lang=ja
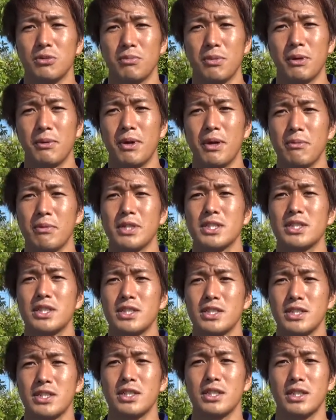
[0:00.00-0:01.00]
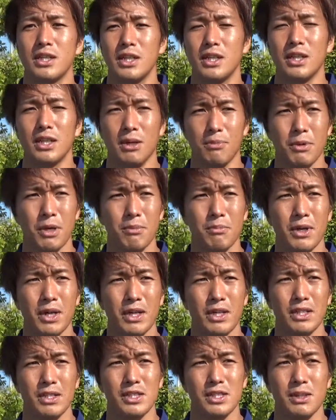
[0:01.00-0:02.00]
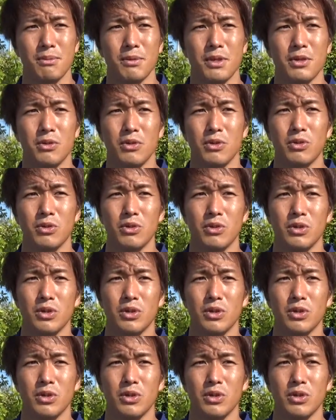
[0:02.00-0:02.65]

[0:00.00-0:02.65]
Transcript: 芽生えましたしやっぱ今スタメンを